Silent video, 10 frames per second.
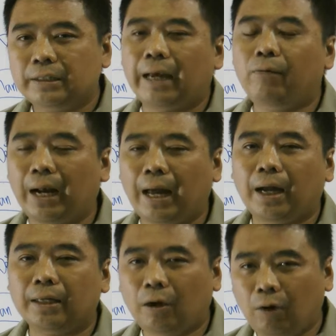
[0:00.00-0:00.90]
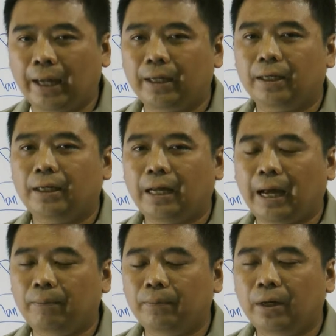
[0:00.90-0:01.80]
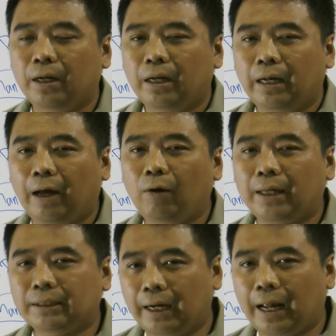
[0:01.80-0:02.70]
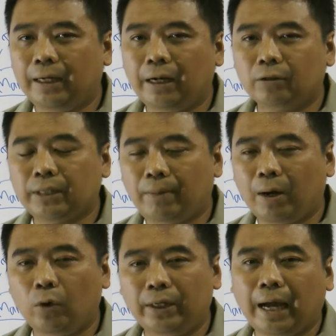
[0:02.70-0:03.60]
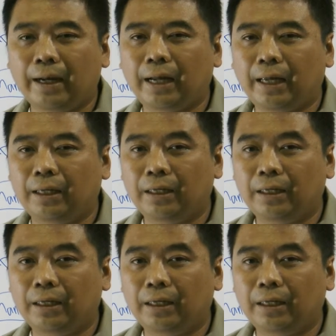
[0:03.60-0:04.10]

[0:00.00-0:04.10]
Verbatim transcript: ใช้เวลาเท่าไหร่นะครับ แล้วหลังจากนั้นเราจะมาคุยกันใน